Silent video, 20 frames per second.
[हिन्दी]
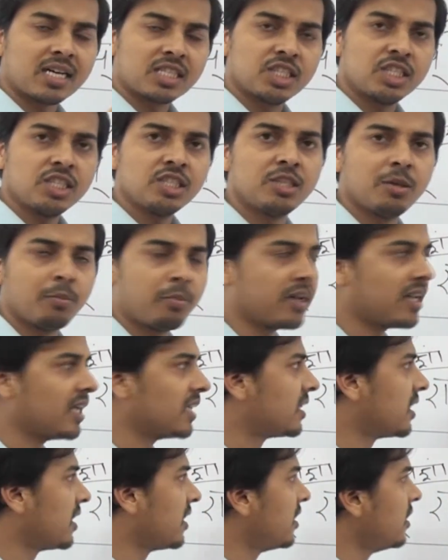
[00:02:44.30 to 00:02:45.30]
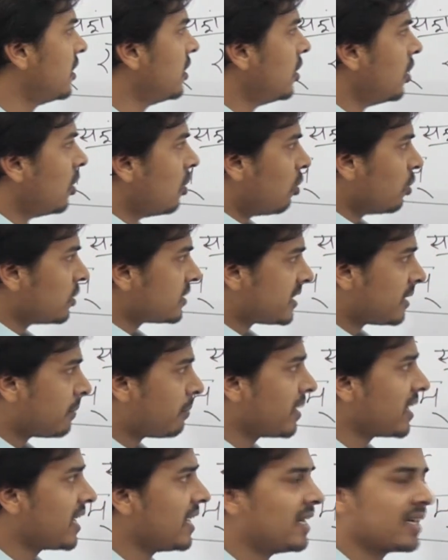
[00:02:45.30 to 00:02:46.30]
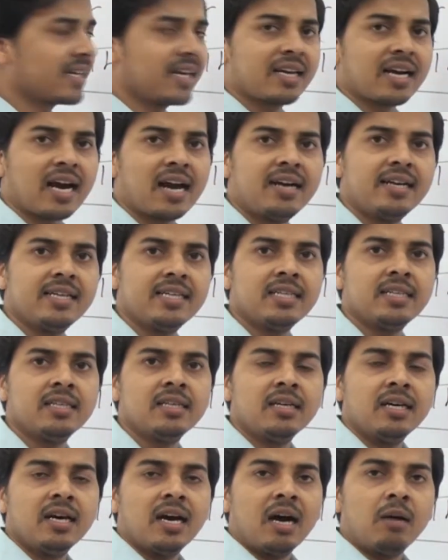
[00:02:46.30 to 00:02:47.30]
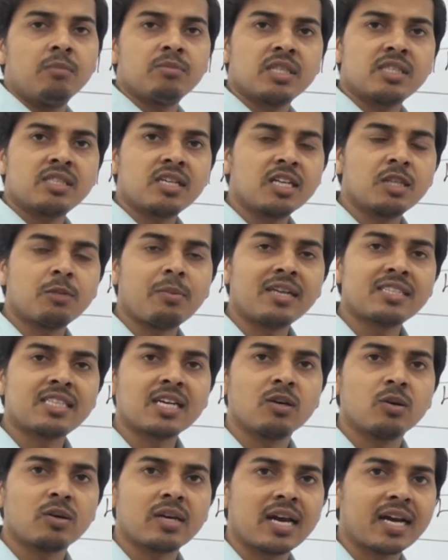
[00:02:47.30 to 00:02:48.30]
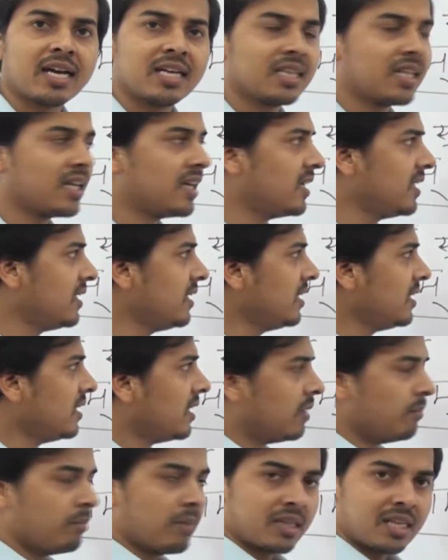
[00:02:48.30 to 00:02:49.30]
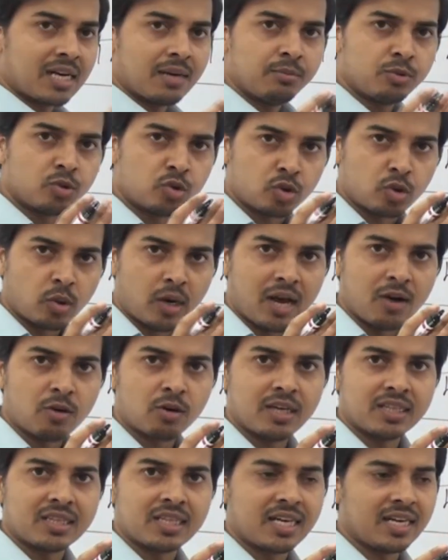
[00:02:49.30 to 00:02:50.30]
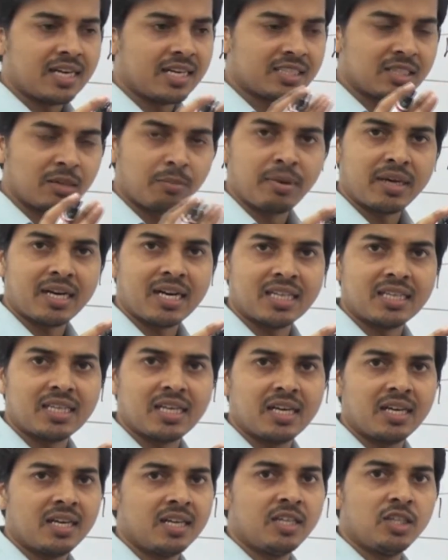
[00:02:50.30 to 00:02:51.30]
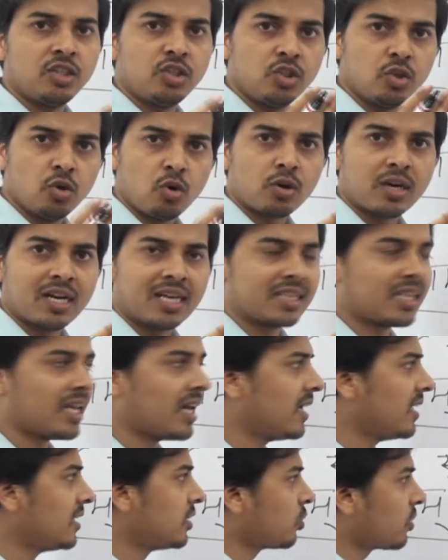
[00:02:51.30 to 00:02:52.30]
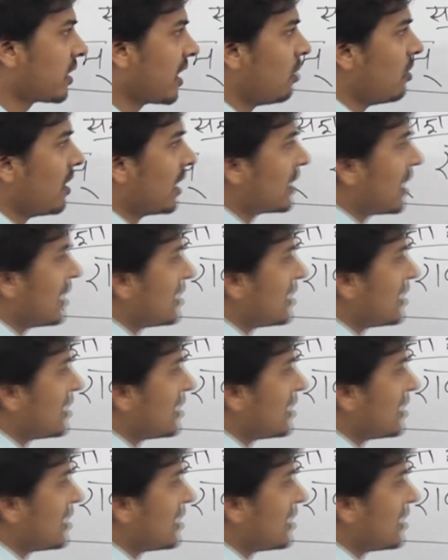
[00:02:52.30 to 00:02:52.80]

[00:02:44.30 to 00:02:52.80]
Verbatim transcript: चिन्ह छिपे रहते हैं और छिपे रहने के कारण ही हम संस्कृत भाषा को क्या कहते हैं मतलब जुड़ाव रहते हैं या छिपे रहते हैं योग रहता है तो क्या हो जाता है